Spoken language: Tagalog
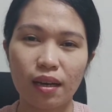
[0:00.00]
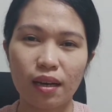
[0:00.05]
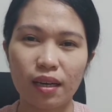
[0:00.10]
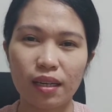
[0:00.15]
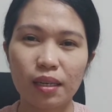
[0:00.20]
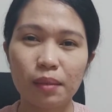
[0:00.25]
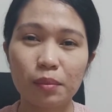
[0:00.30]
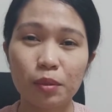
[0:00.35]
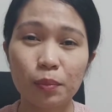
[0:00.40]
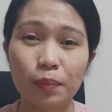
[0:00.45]

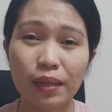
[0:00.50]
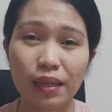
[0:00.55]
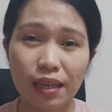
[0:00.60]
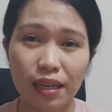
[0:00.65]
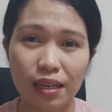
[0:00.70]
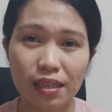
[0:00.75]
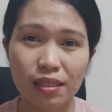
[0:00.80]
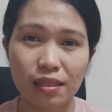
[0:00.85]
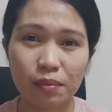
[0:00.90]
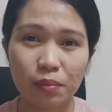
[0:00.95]
Alam nyo ba
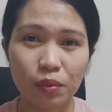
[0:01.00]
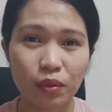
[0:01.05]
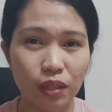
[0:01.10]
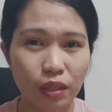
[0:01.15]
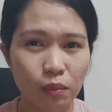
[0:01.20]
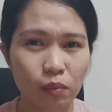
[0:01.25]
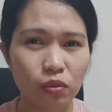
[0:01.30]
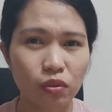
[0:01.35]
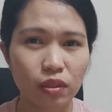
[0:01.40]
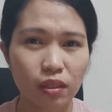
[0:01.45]
guys,
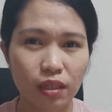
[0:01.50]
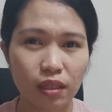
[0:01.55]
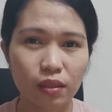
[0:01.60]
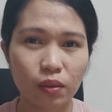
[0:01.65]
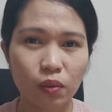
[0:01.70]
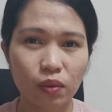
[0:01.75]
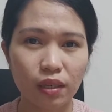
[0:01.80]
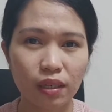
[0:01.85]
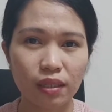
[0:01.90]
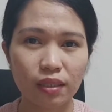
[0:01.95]
muntik-muntikan
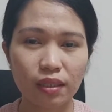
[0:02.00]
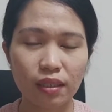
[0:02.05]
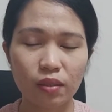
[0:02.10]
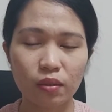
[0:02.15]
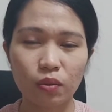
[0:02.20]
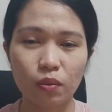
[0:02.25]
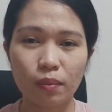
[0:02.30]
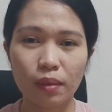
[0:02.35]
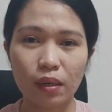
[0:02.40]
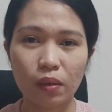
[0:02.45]
ko na hindi ko
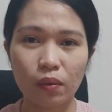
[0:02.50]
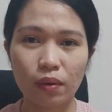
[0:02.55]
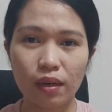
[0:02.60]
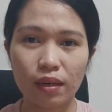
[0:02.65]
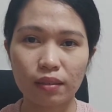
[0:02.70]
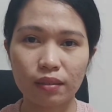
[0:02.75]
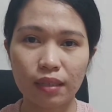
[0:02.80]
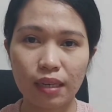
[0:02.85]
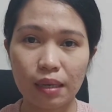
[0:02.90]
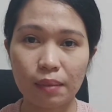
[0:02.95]
tumakuha
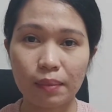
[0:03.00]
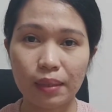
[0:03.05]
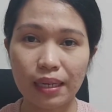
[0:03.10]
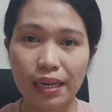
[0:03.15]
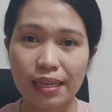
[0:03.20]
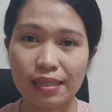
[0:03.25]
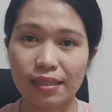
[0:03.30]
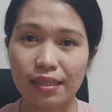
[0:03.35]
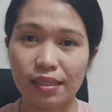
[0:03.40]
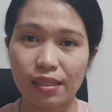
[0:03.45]
ang driver
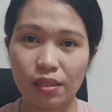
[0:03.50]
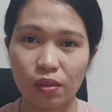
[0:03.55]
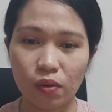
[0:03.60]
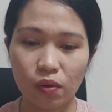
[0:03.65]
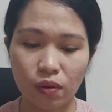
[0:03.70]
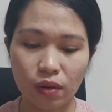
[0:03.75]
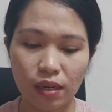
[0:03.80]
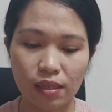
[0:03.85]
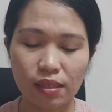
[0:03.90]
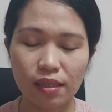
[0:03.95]
license
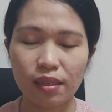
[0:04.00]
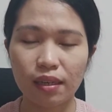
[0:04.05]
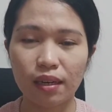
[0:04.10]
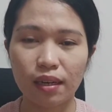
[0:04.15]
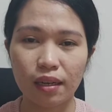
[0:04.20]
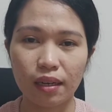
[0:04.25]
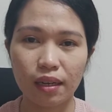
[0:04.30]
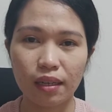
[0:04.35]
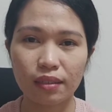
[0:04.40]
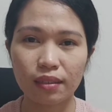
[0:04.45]
ko. Kasi
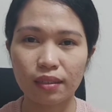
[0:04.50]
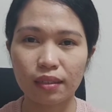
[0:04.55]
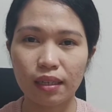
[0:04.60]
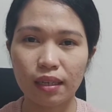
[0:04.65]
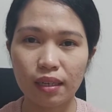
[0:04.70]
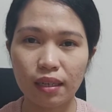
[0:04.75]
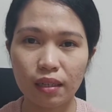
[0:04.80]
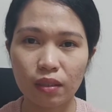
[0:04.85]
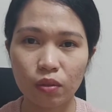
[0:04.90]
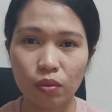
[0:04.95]
nga, as in
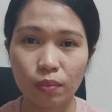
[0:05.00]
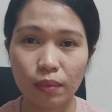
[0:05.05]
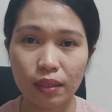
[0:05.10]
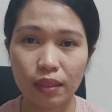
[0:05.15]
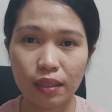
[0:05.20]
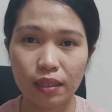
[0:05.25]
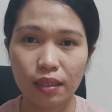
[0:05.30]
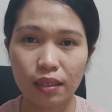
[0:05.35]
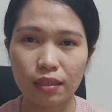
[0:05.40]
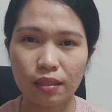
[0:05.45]
talagang
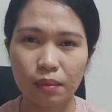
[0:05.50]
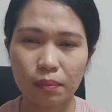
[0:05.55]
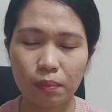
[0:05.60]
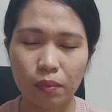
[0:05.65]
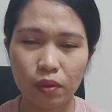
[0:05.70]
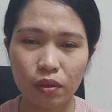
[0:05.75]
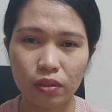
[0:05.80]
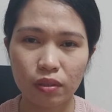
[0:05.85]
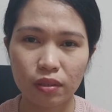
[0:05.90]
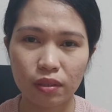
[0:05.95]
dumating na sa
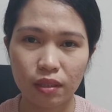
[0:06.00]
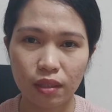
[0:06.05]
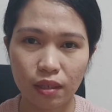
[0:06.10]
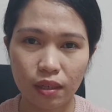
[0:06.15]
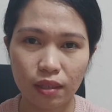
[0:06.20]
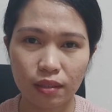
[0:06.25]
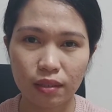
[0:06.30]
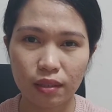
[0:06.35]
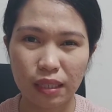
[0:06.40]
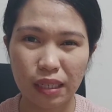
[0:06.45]
point
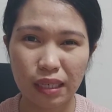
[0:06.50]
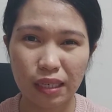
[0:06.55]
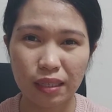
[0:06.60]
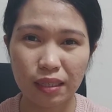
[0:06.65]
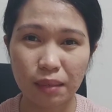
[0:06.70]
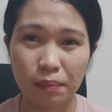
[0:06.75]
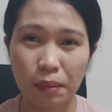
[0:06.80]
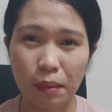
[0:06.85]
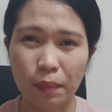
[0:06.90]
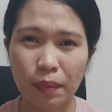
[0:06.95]
na as in talagang
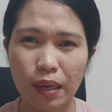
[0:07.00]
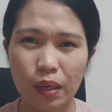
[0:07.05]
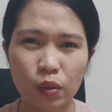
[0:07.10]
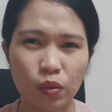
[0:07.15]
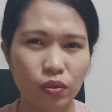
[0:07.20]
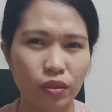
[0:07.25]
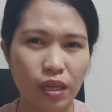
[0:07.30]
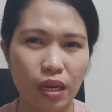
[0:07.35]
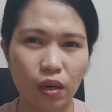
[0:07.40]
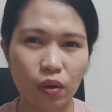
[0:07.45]

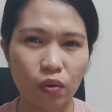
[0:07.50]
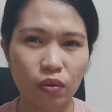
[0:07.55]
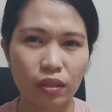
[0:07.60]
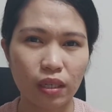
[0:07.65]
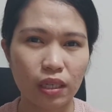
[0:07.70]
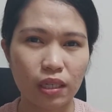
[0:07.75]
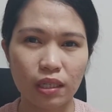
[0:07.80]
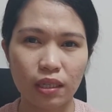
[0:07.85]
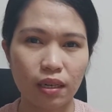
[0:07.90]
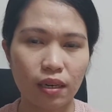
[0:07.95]
napapagod na ako,
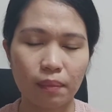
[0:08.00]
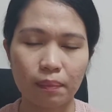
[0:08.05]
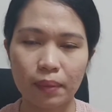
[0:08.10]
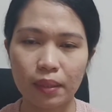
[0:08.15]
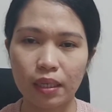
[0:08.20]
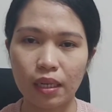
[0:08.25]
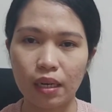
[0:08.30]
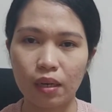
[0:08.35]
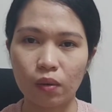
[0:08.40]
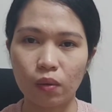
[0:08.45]

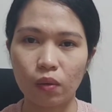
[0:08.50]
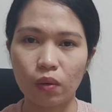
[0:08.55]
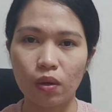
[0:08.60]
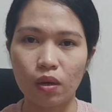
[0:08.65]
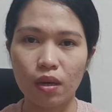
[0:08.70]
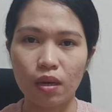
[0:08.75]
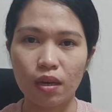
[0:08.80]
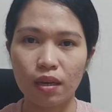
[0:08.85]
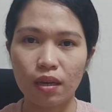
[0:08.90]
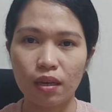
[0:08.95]
nahihirapan na ako.
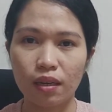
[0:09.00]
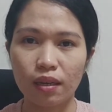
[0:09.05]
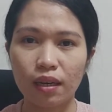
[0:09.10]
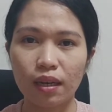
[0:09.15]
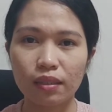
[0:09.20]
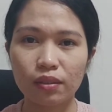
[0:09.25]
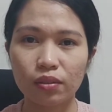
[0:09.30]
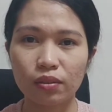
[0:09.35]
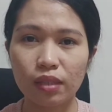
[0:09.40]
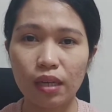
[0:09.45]

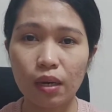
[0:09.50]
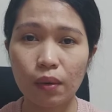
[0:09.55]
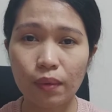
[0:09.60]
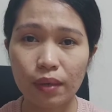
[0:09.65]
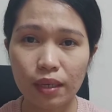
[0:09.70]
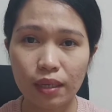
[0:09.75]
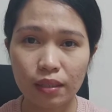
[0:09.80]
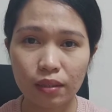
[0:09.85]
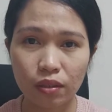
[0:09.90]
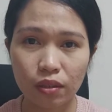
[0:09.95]
Kaso sa awa
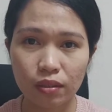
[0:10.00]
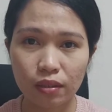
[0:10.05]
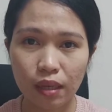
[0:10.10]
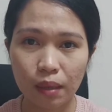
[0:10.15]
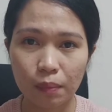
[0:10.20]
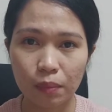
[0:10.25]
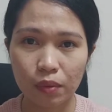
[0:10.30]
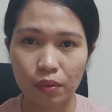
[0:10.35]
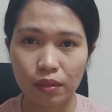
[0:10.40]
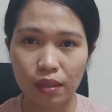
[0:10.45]
ng Diyos,
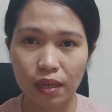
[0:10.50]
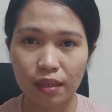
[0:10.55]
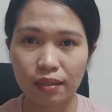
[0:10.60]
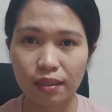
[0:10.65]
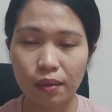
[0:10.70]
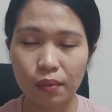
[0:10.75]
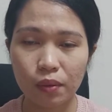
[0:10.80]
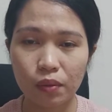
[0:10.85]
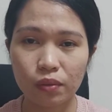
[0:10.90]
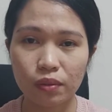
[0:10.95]
tapos sa
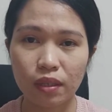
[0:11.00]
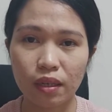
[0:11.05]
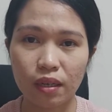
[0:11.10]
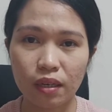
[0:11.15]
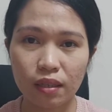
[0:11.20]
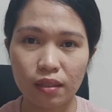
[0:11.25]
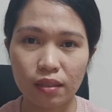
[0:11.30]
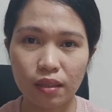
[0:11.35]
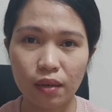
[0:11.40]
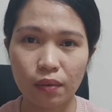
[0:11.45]
asawa ko na
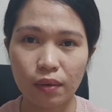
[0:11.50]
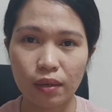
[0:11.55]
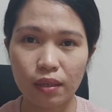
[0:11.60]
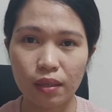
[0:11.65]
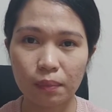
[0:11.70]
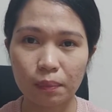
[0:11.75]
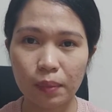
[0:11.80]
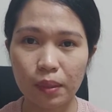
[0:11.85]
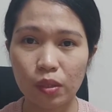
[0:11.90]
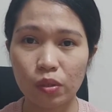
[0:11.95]
rin, gawa
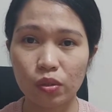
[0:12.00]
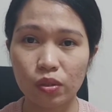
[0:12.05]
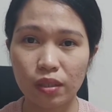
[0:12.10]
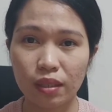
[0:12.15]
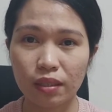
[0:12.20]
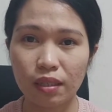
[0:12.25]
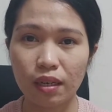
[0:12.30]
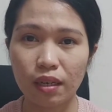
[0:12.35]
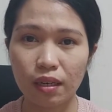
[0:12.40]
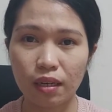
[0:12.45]
ng pinus
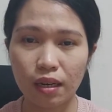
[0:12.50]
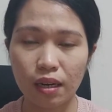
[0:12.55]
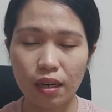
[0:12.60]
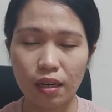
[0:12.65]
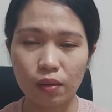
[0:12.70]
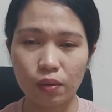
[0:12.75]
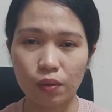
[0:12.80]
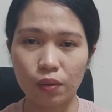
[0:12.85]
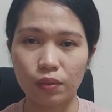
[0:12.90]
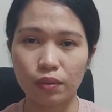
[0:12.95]
niya talaga
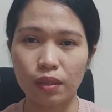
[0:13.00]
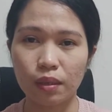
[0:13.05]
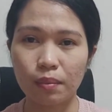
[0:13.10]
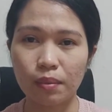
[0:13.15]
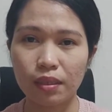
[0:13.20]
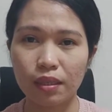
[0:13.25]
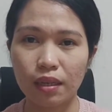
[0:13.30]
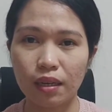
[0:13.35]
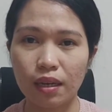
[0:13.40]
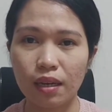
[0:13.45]
ako.
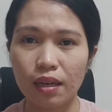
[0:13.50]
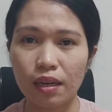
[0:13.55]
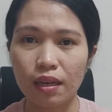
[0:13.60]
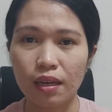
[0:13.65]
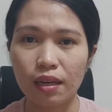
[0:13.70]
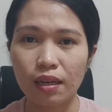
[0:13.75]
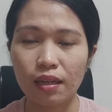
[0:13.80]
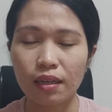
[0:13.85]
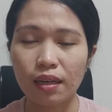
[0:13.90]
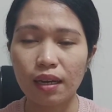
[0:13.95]
Sabi niya,
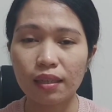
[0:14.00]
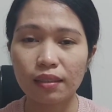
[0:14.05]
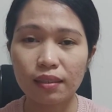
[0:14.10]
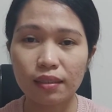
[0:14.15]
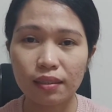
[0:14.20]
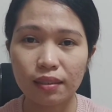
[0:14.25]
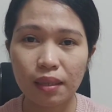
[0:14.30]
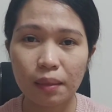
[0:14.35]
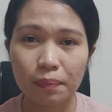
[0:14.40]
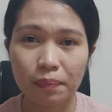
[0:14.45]
last
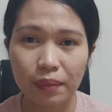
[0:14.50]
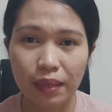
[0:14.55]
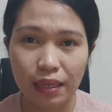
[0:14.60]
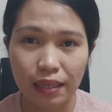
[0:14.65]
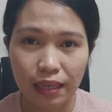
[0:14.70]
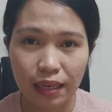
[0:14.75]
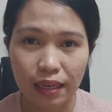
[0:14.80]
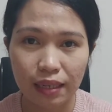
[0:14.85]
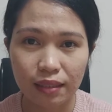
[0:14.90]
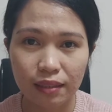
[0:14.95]
step na
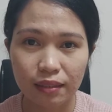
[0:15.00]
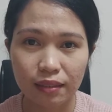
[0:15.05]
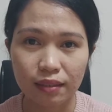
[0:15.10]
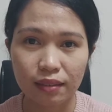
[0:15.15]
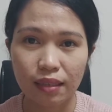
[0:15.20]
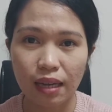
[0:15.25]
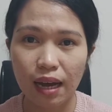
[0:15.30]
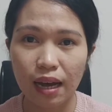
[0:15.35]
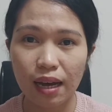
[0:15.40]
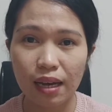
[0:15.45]
yan,
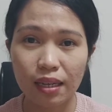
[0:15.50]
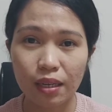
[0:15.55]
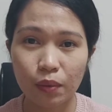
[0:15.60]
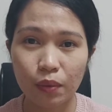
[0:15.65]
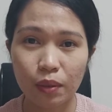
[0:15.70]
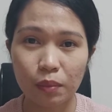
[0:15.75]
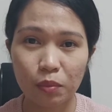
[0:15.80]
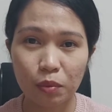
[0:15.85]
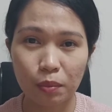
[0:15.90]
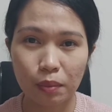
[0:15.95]

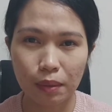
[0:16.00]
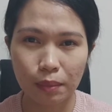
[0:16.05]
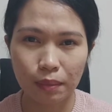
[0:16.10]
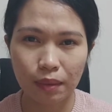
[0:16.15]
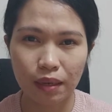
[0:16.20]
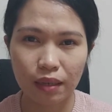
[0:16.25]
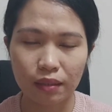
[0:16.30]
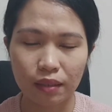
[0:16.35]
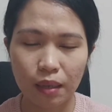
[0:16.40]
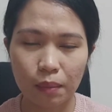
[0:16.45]
aayawan mo pa
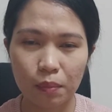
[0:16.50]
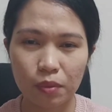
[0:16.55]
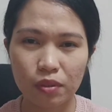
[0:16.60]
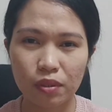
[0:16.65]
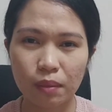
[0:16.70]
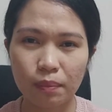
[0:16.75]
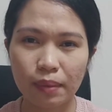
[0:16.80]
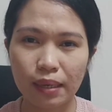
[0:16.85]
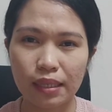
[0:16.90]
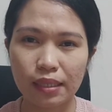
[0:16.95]
ba? Tapos
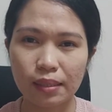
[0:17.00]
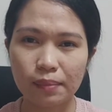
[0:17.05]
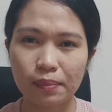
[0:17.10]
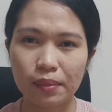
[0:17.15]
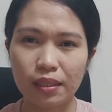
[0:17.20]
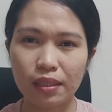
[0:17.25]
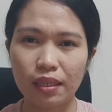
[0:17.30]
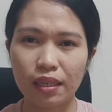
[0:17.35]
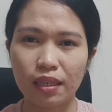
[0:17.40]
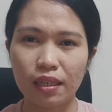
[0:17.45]
napaisip
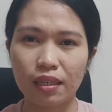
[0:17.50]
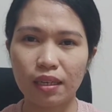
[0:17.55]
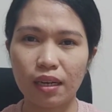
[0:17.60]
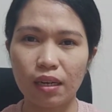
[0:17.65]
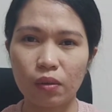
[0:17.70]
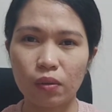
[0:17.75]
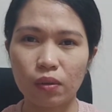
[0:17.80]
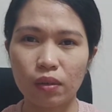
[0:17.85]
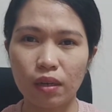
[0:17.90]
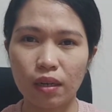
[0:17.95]
din
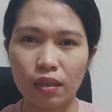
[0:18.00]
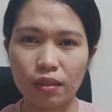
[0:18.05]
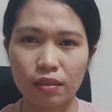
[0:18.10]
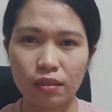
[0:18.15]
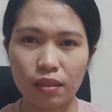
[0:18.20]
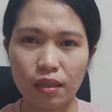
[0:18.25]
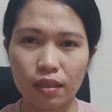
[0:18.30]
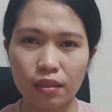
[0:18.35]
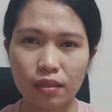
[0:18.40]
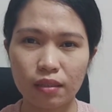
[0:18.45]
talaga ako
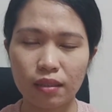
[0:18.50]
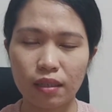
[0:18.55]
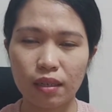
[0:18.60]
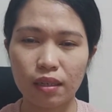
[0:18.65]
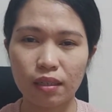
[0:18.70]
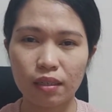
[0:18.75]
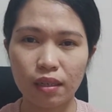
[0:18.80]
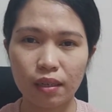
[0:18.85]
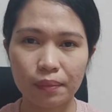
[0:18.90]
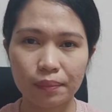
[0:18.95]
guys, as in
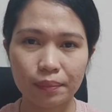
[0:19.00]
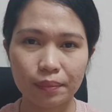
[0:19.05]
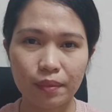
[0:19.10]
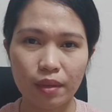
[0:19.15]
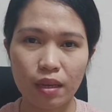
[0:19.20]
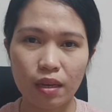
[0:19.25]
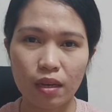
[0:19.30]
talagang